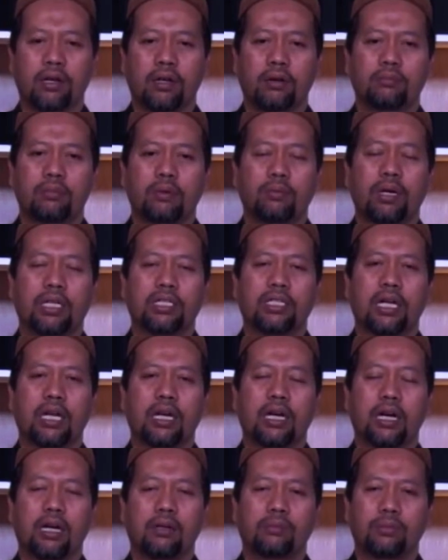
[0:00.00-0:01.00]
membaca
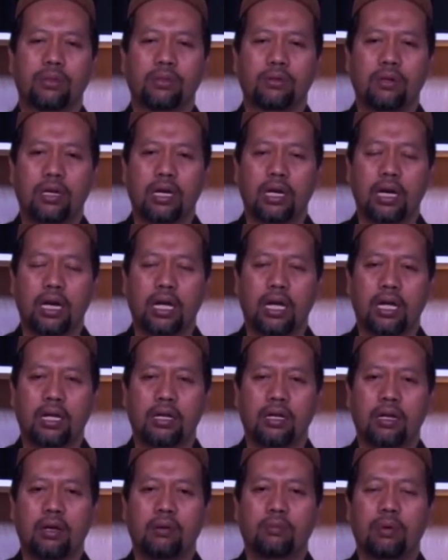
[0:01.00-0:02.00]
alhamdulillah,
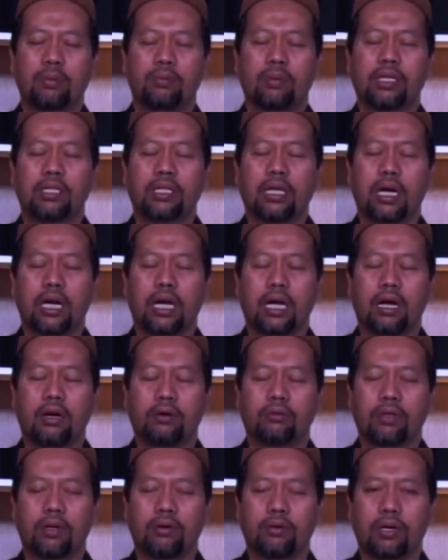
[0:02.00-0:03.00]
membaca la
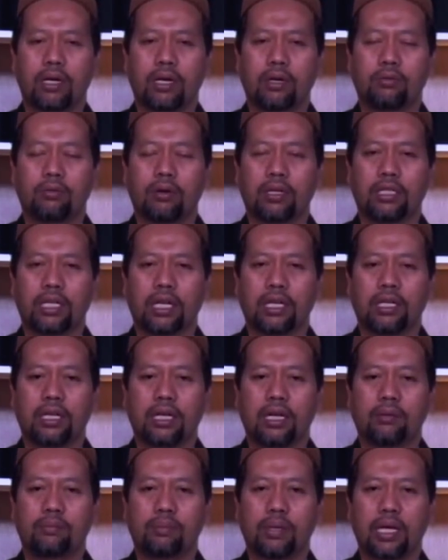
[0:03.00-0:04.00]
haula la quwata
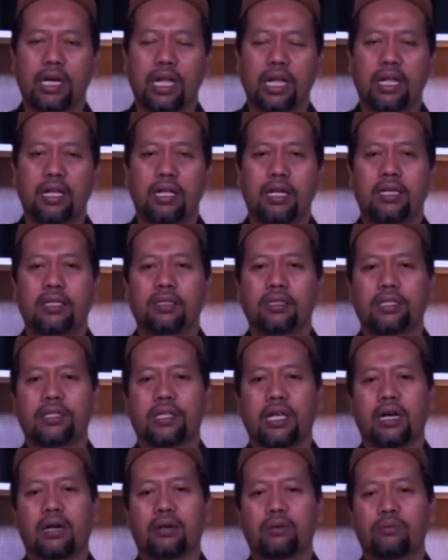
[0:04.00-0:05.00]
illa billah
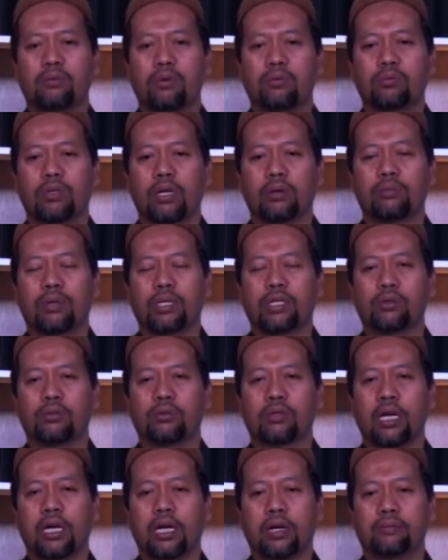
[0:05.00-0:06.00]
secara umum termasuk
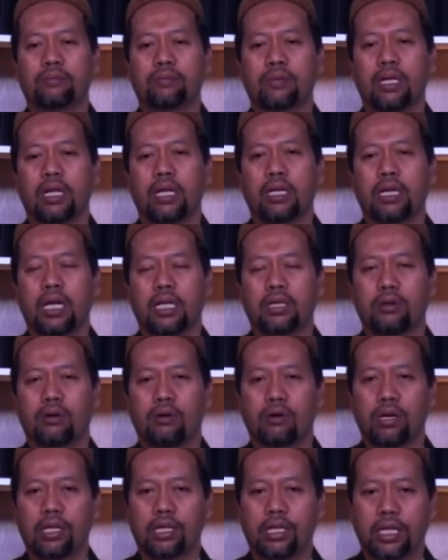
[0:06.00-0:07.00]
dalam
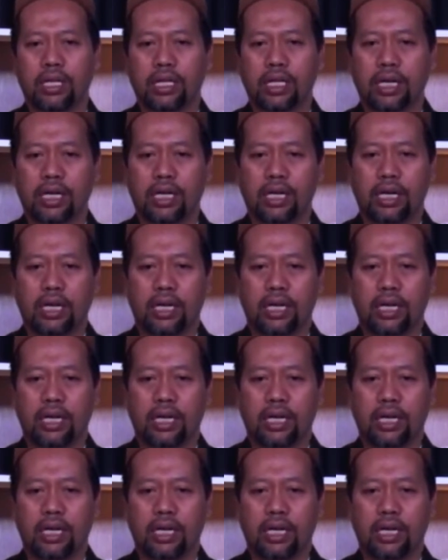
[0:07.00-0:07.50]
kategori zikir